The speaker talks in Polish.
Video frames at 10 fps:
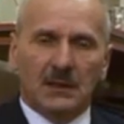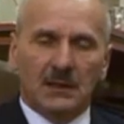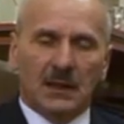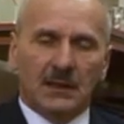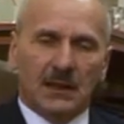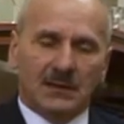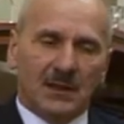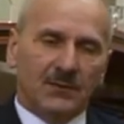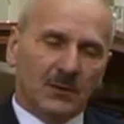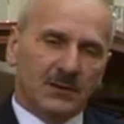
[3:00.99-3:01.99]
jednak teraz
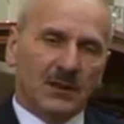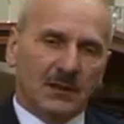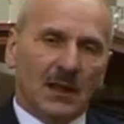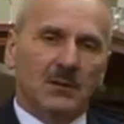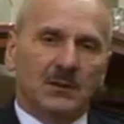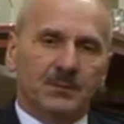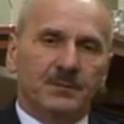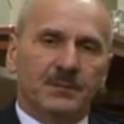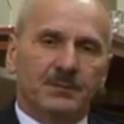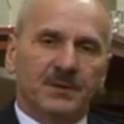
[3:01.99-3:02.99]
na wniosek tam y,
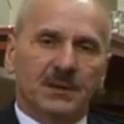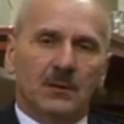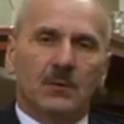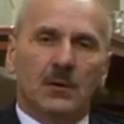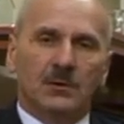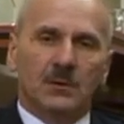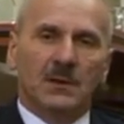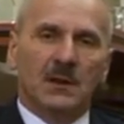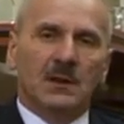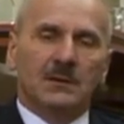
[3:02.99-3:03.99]
kilku osób